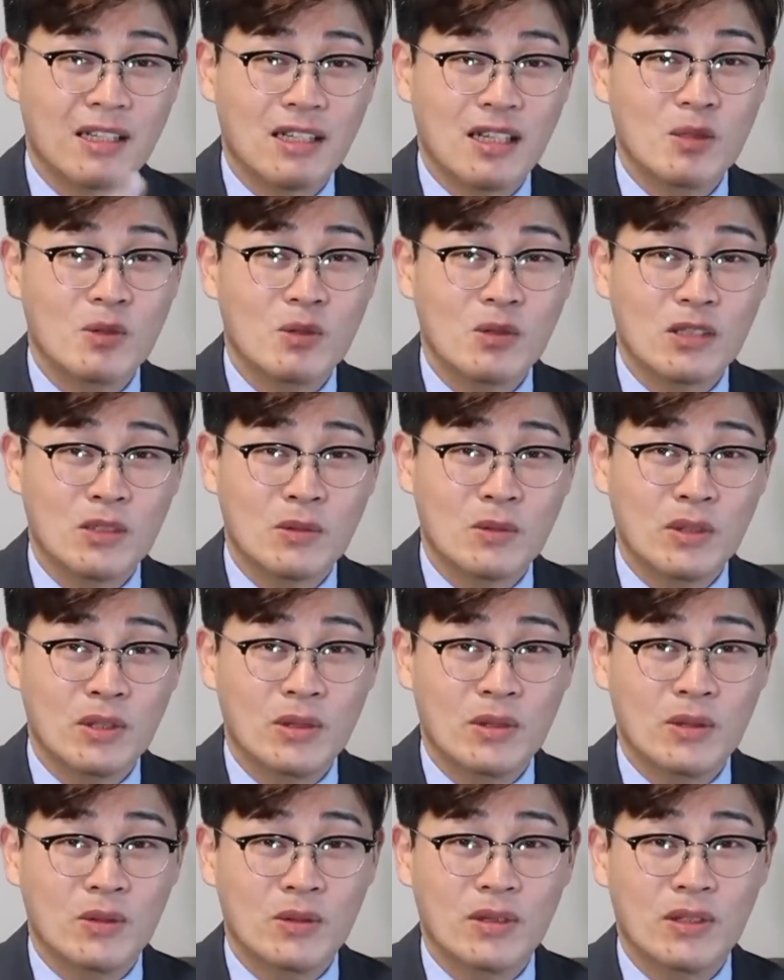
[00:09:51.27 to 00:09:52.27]
al lado del
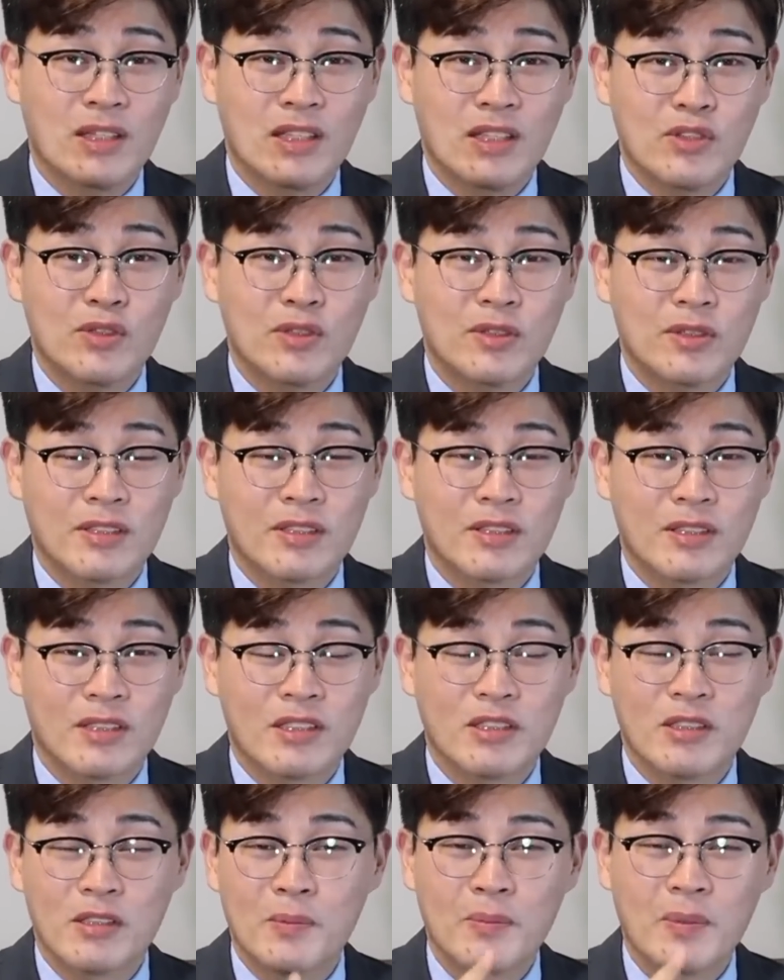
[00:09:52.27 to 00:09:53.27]
botón de
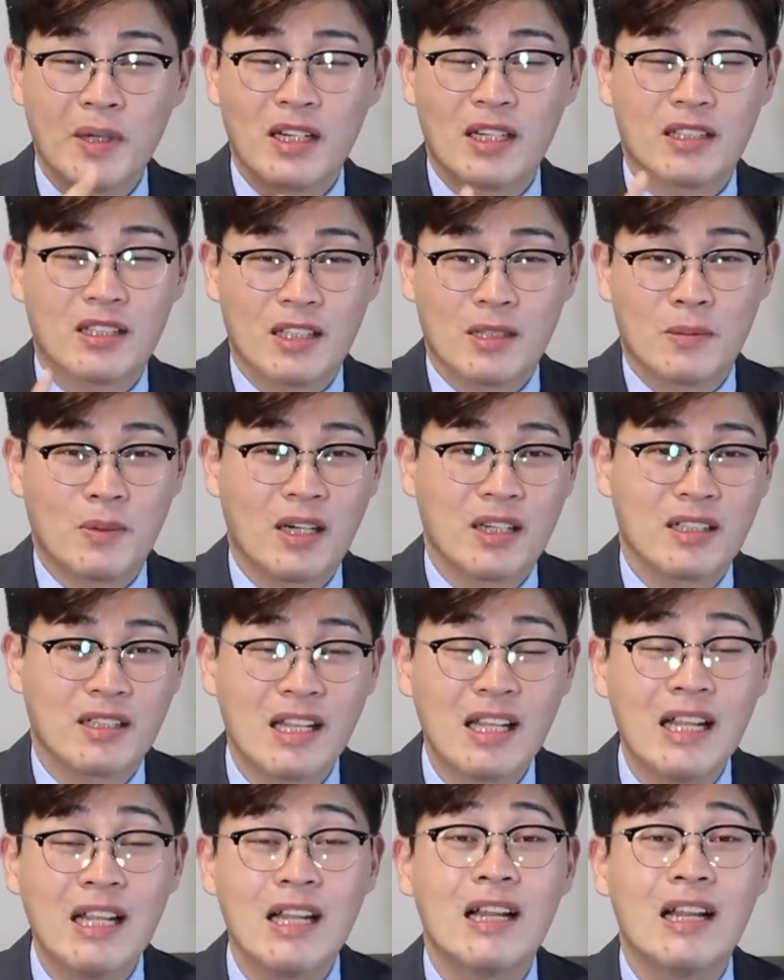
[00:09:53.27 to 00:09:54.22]
suscripción para activar